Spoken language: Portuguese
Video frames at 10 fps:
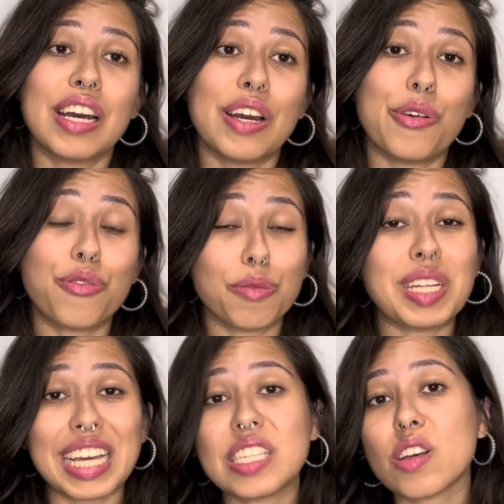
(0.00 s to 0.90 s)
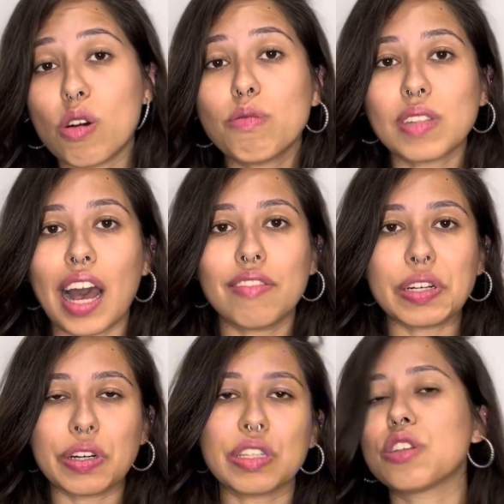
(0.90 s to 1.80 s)
o Fluminense
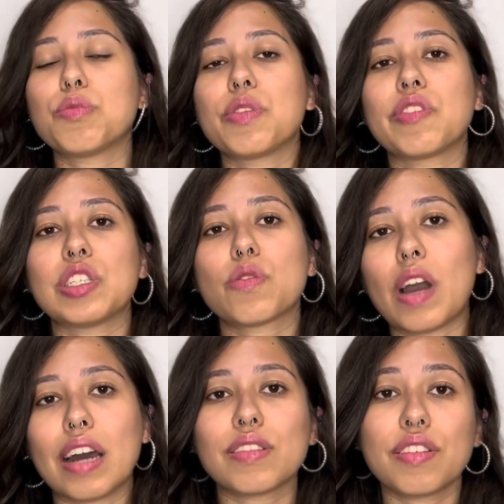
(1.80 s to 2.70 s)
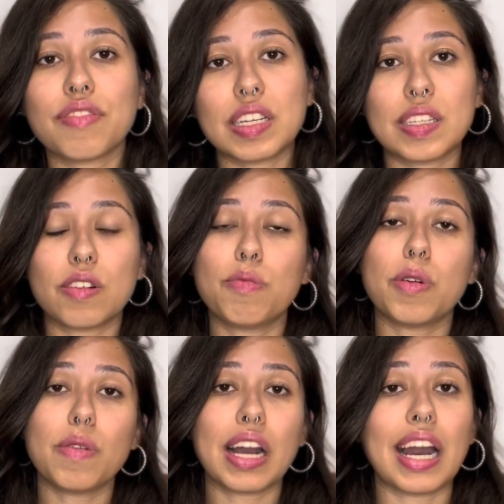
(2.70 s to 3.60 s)
contava agora em 2024 em fazer um
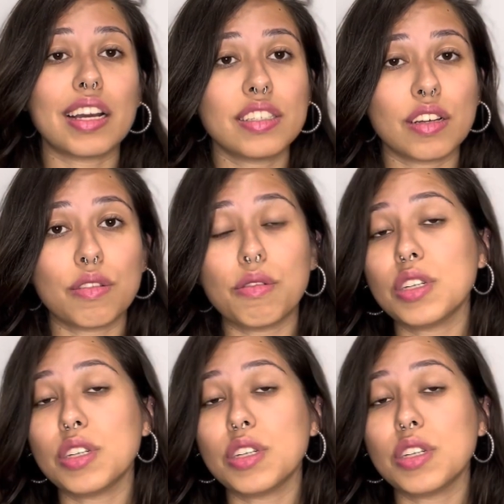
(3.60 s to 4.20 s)
bom caixa com